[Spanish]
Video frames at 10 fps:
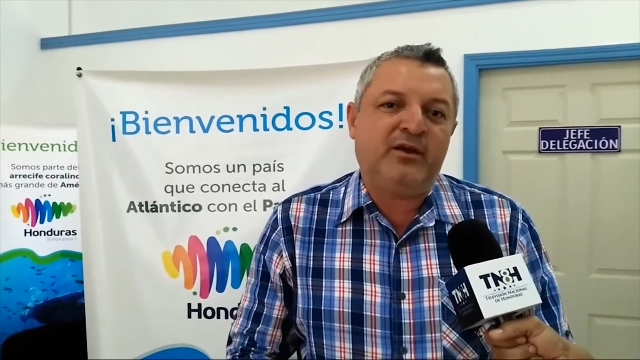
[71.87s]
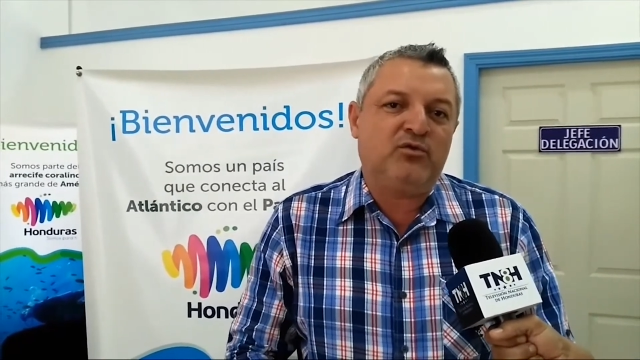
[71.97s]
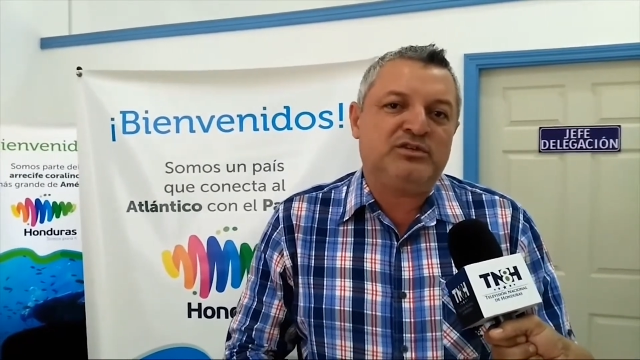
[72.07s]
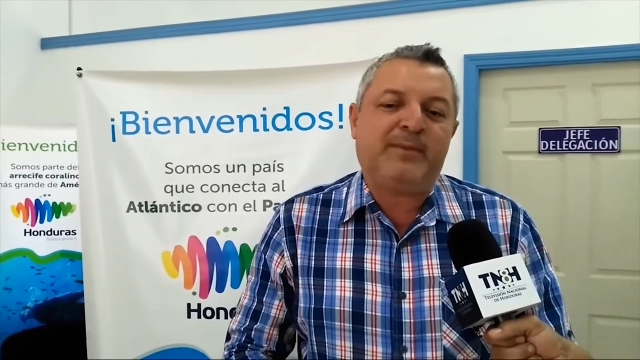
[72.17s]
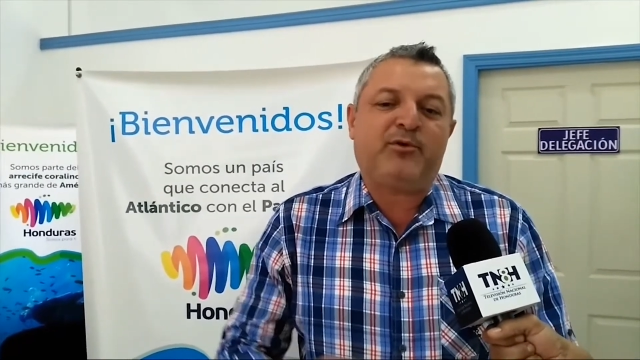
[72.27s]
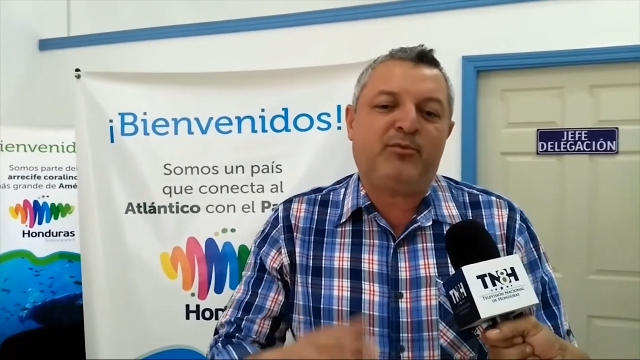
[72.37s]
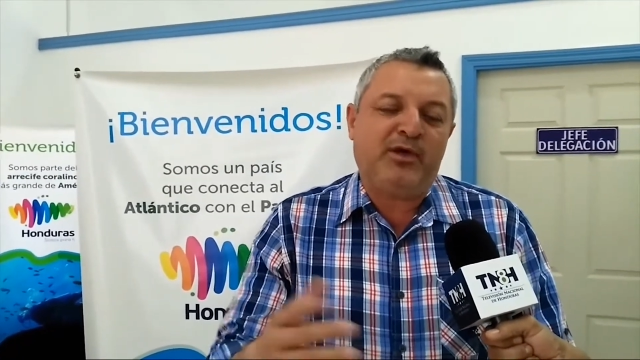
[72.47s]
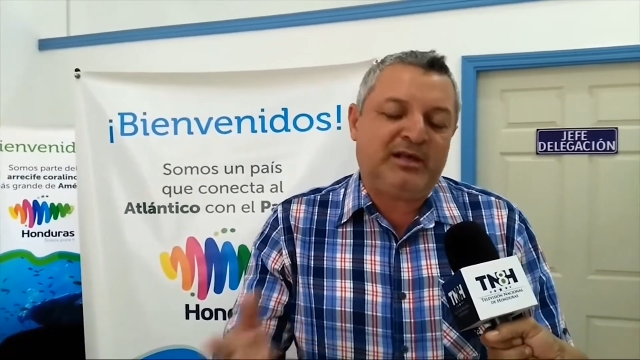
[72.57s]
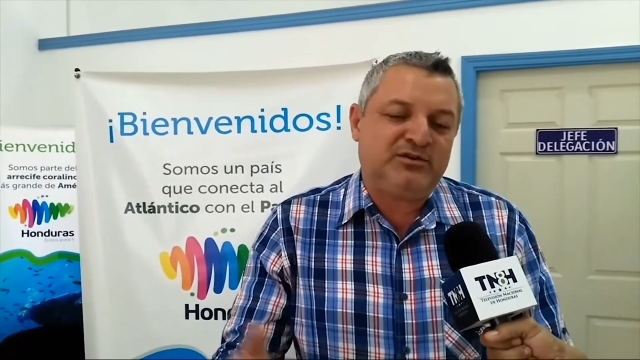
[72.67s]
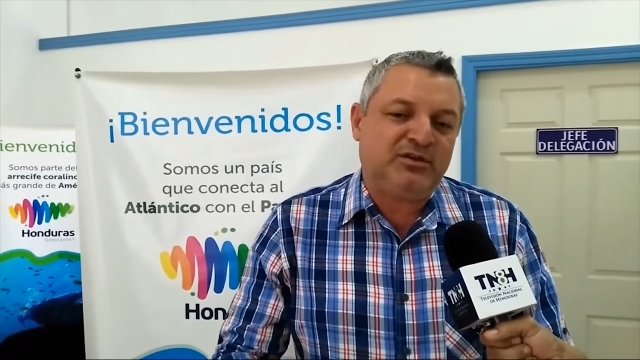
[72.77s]
denuncia por
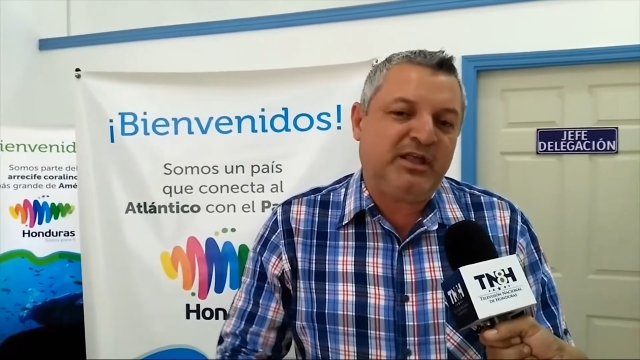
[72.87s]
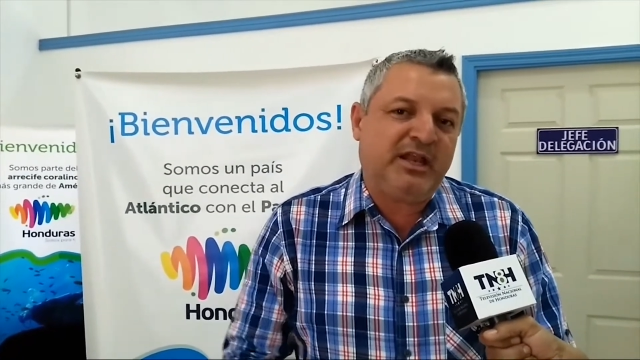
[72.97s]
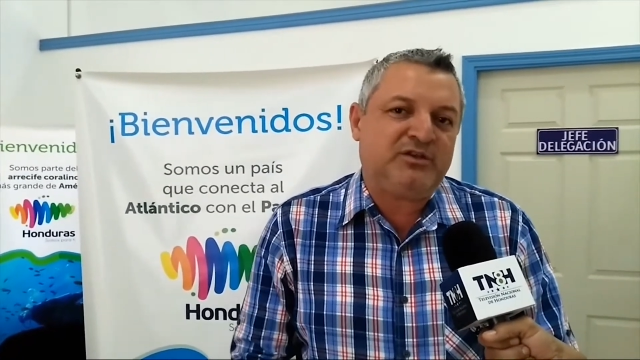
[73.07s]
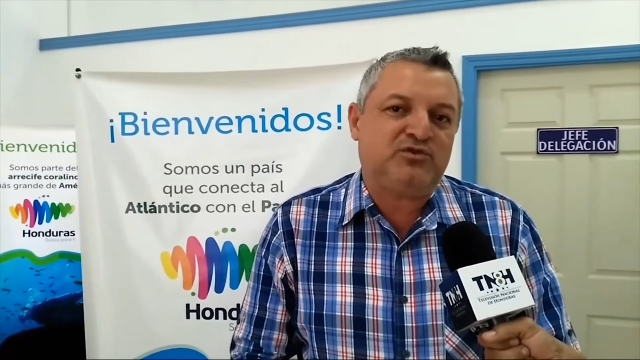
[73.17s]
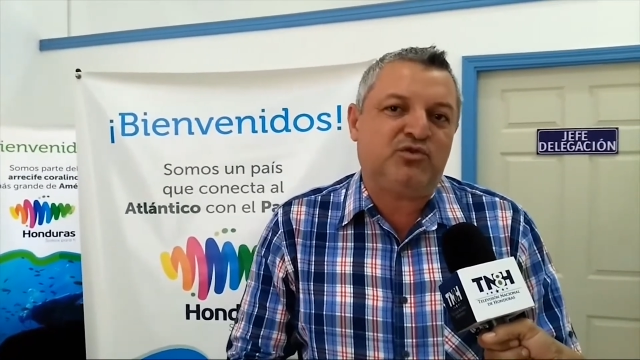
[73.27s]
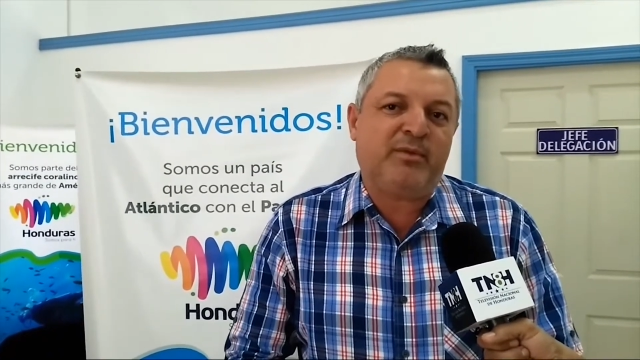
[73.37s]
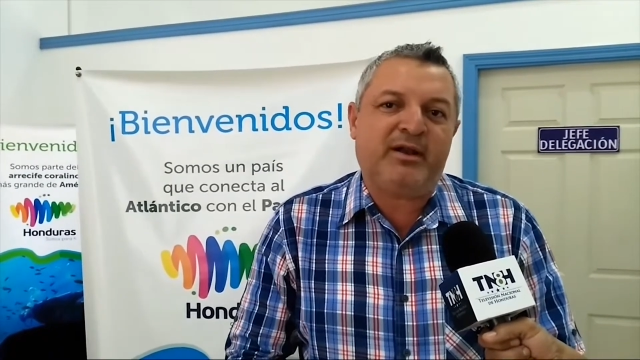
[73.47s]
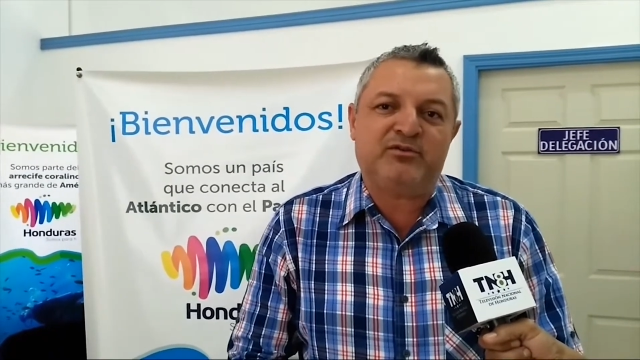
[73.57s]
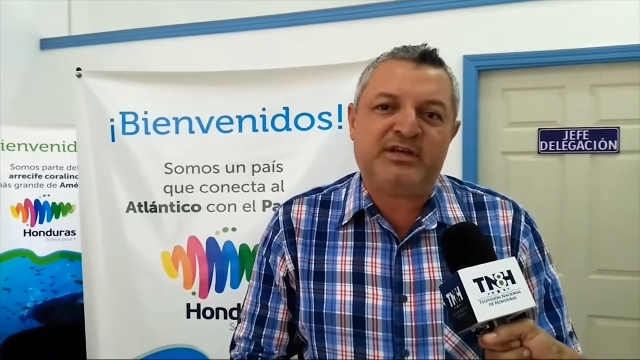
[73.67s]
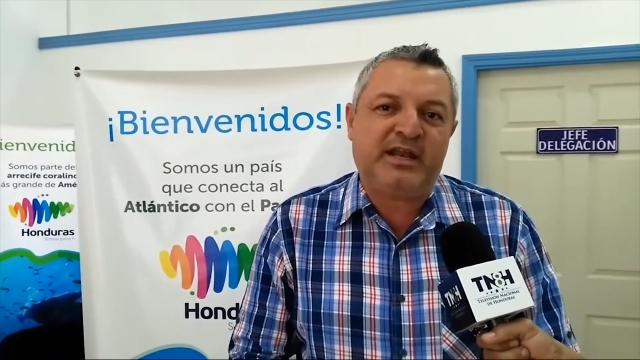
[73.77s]
violación de derechos
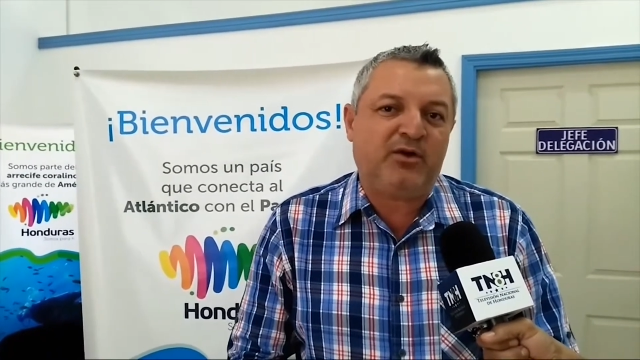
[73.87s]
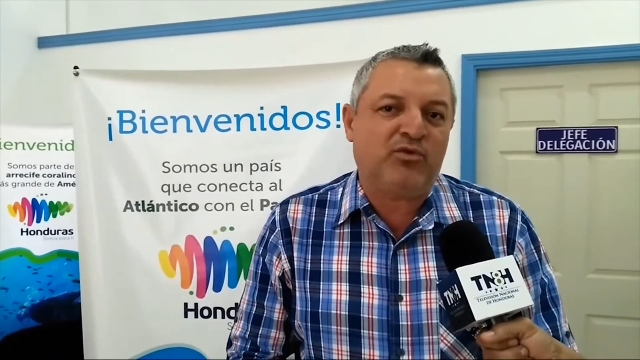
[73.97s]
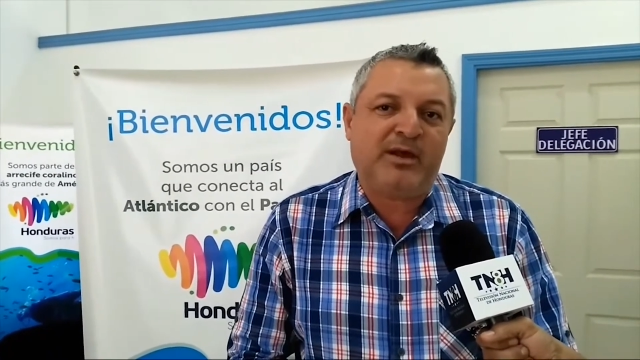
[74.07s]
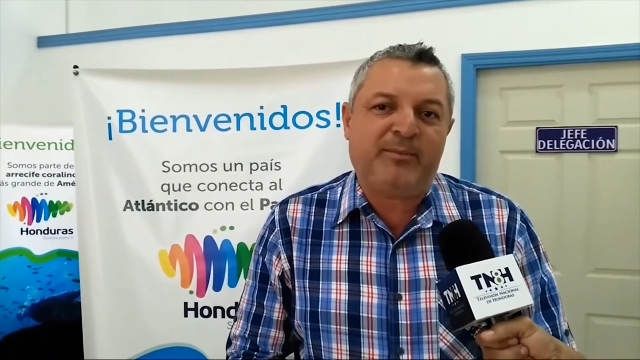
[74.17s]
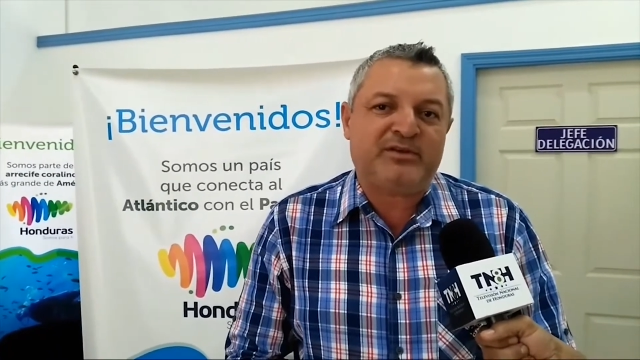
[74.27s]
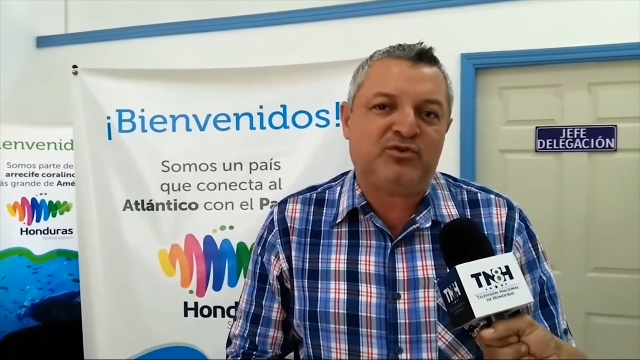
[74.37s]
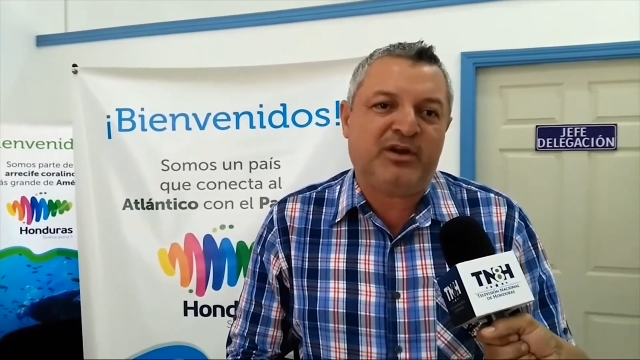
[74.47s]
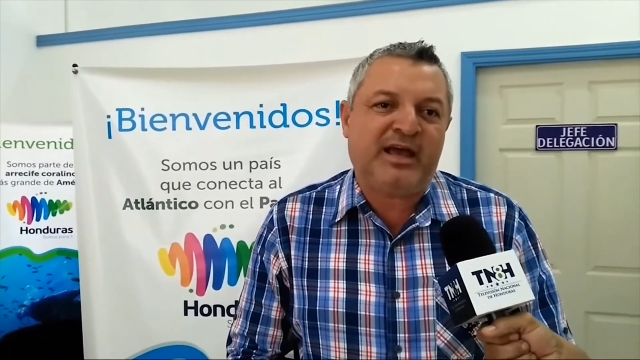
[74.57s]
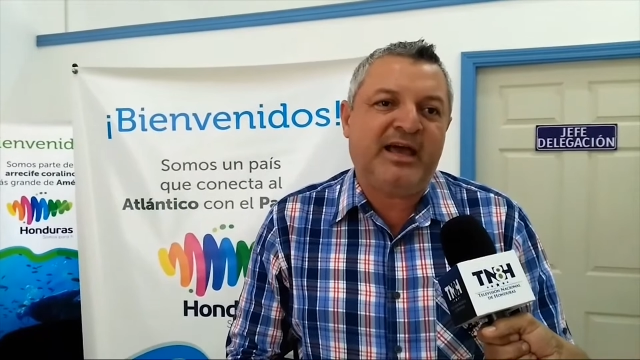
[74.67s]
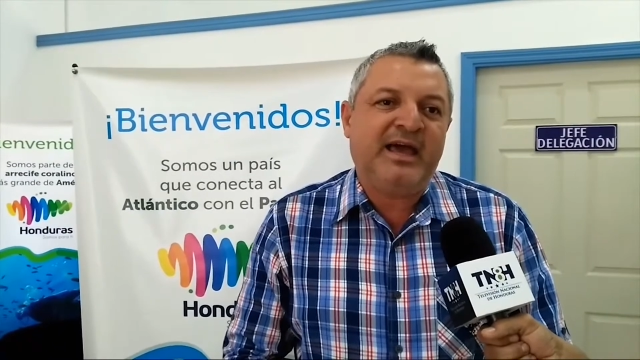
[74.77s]
humanos a ninguna
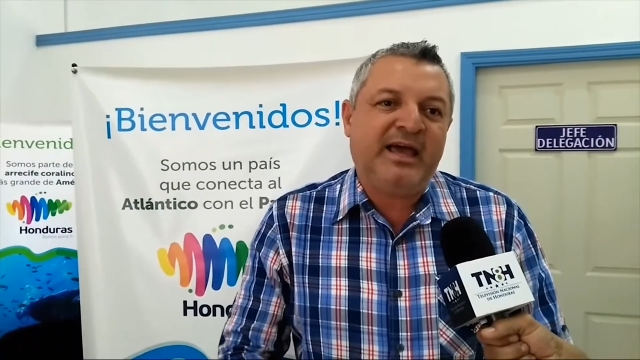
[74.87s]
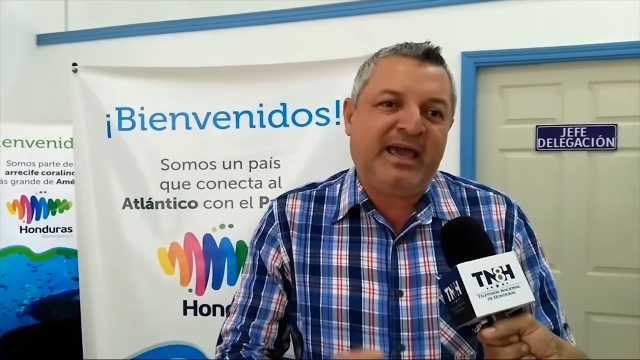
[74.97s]
persona